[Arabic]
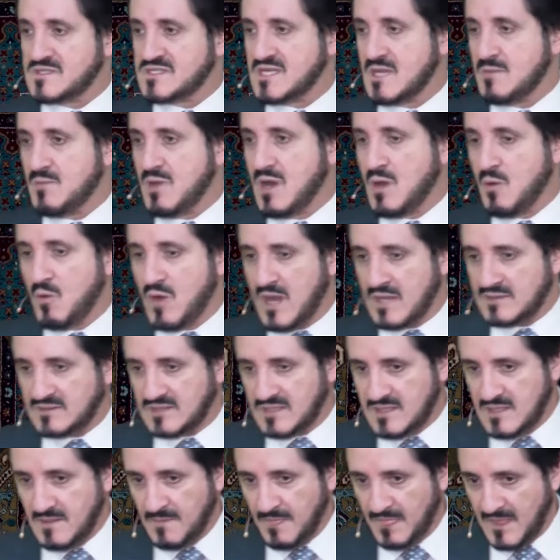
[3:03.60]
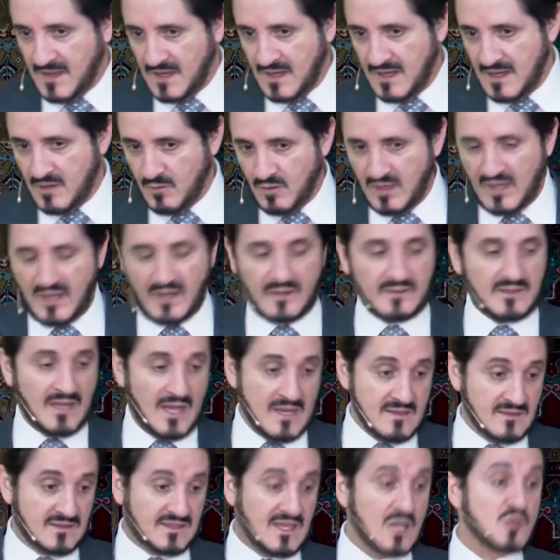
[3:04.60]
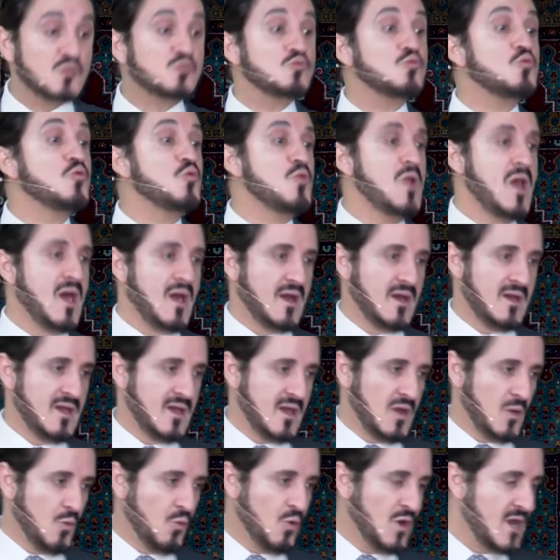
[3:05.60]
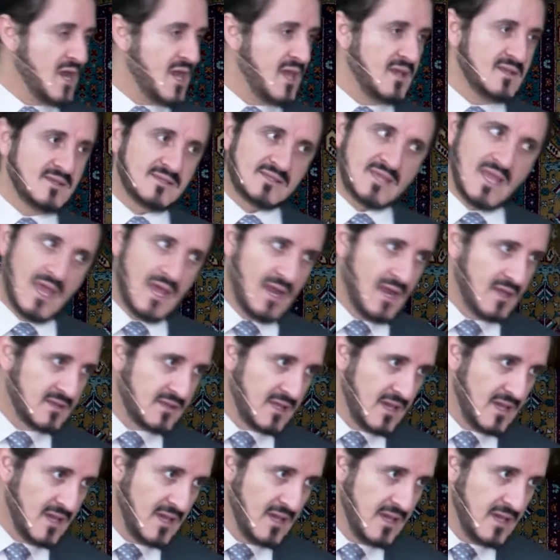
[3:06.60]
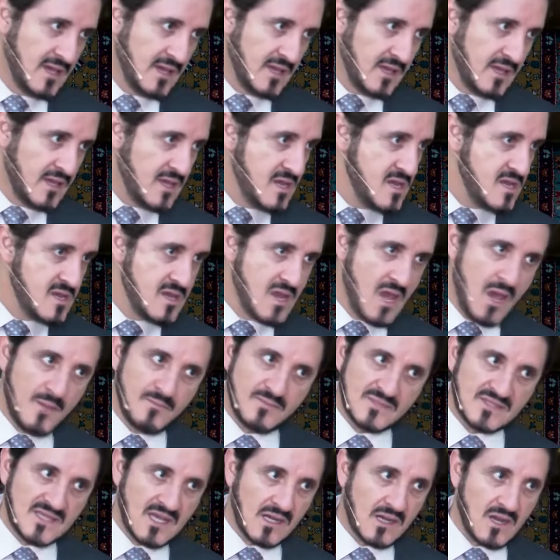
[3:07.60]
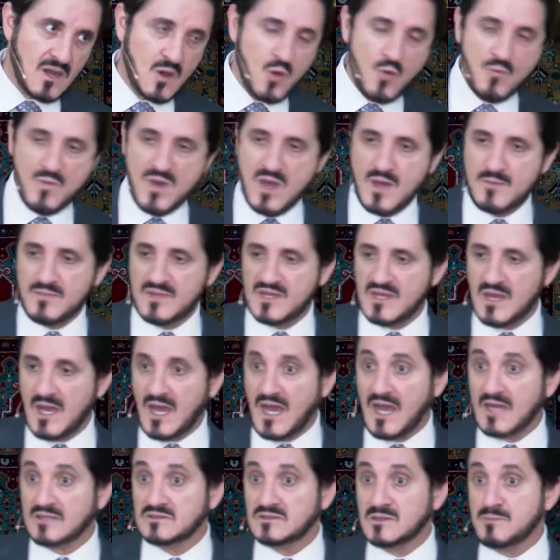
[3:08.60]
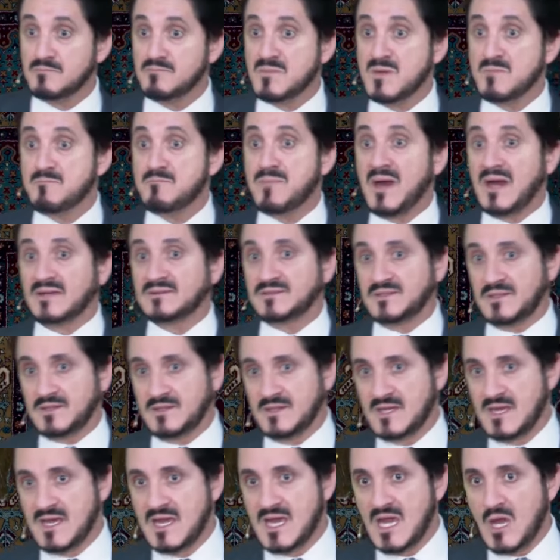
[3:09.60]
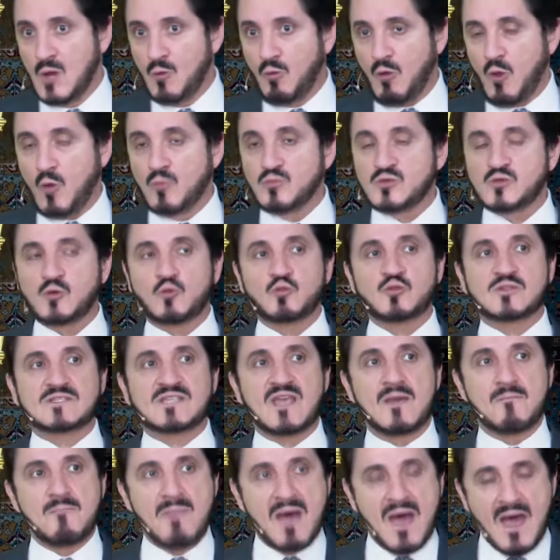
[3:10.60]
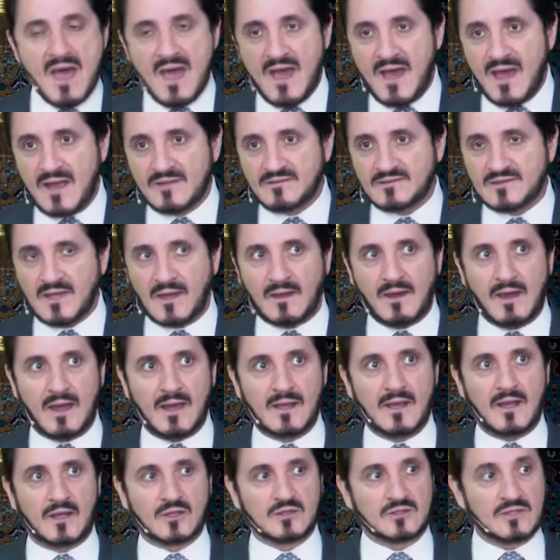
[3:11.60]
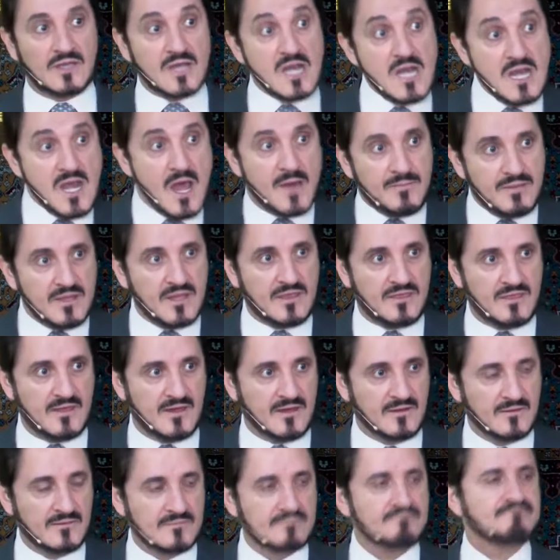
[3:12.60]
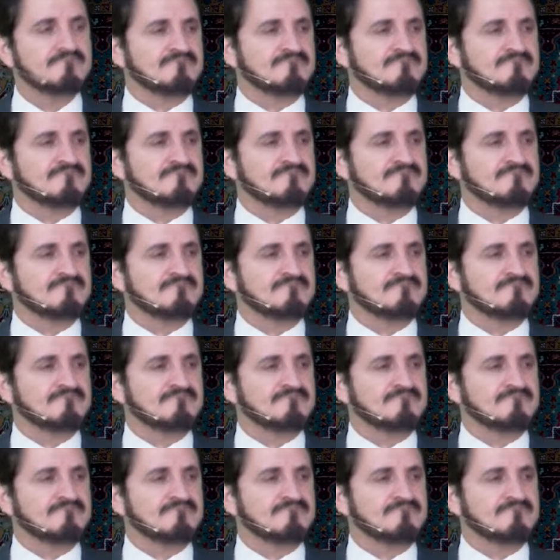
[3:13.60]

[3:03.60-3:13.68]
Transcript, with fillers: السماوات آه، والأرض أن تزولا ولئن زالتا إن أمسكهما من أحد من بعده ويمسك السماء أن تقع على الأرض إلا بإذنه